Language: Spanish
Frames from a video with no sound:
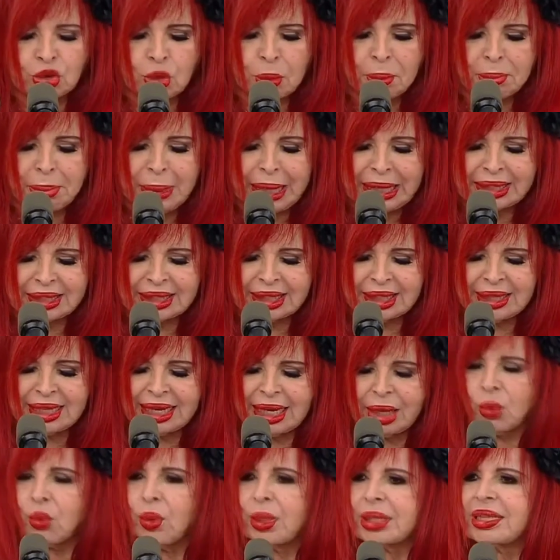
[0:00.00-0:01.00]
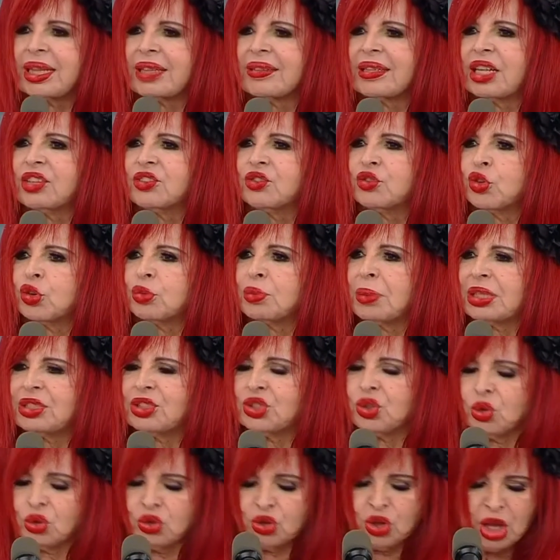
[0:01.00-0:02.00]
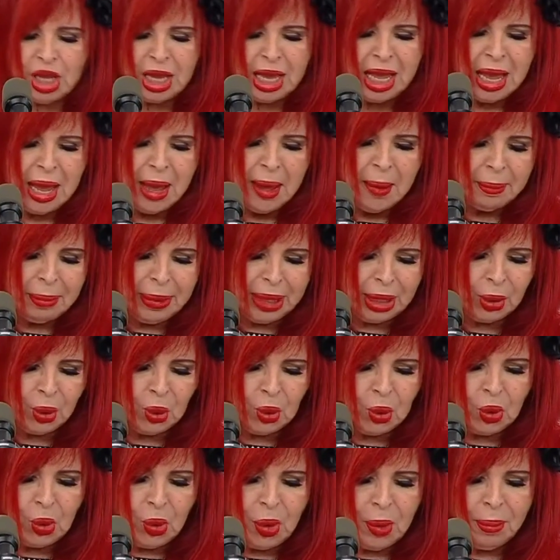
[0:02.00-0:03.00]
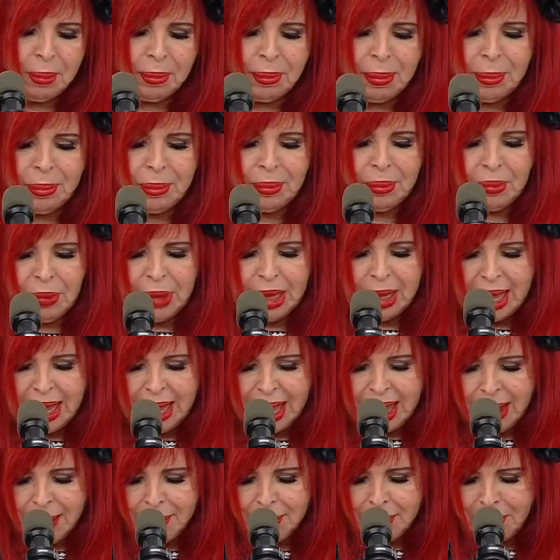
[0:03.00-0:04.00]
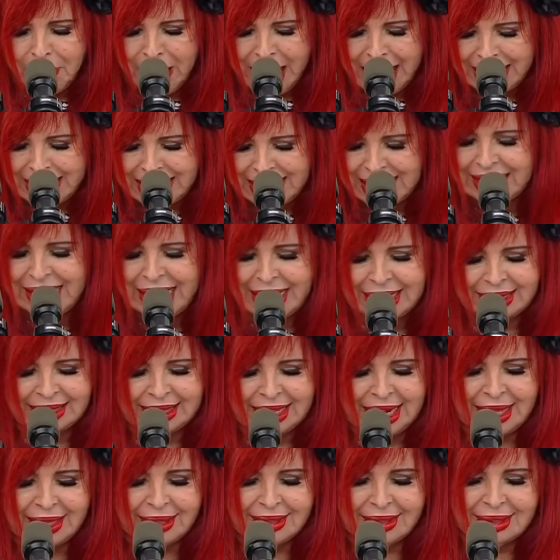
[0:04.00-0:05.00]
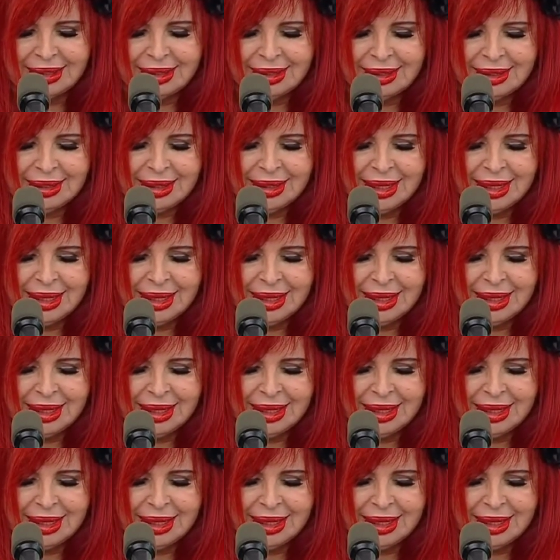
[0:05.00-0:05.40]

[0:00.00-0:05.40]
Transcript: son parte de la cuarta transformación, pero parir el tren